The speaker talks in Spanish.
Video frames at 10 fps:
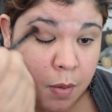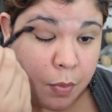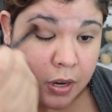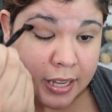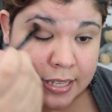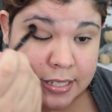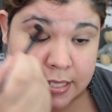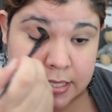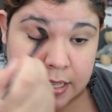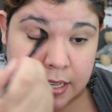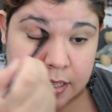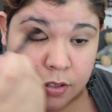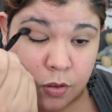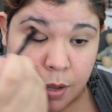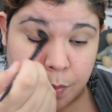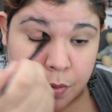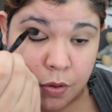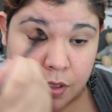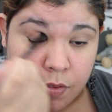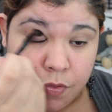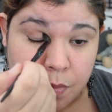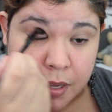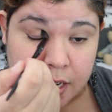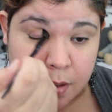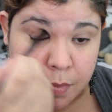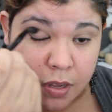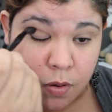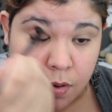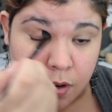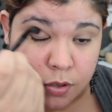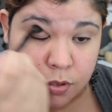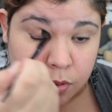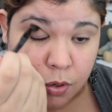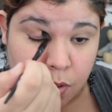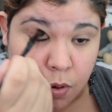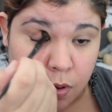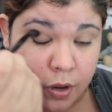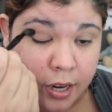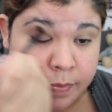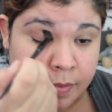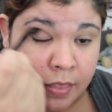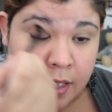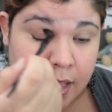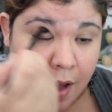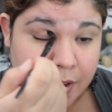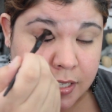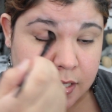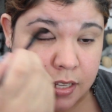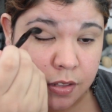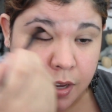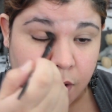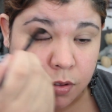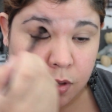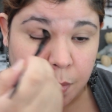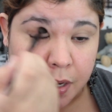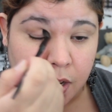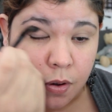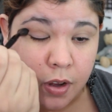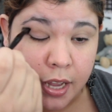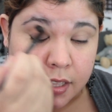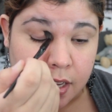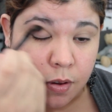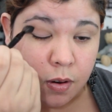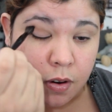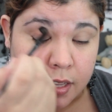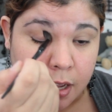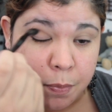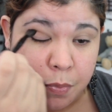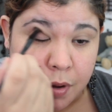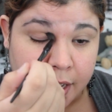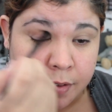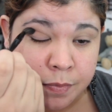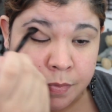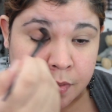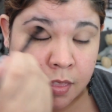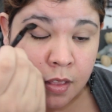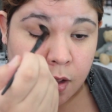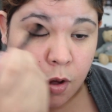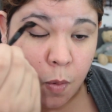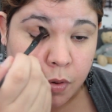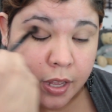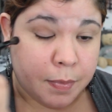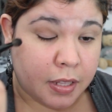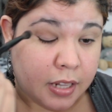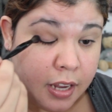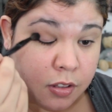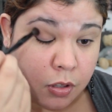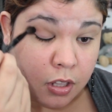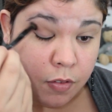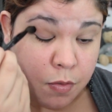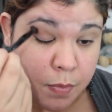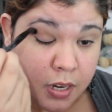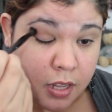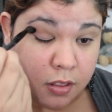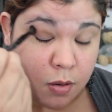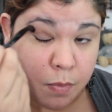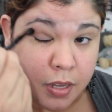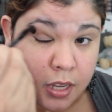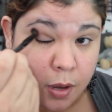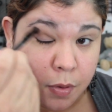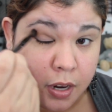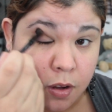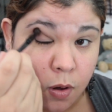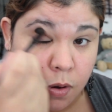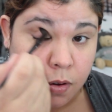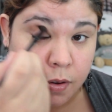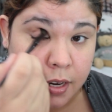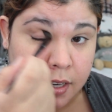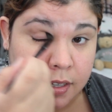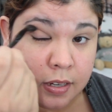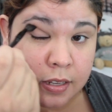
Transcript: porque siento que puedo difuminar mejor los otros colores. A veces siento que cuando aplico este color después, como que mientras estoy difuminando, me llevo el color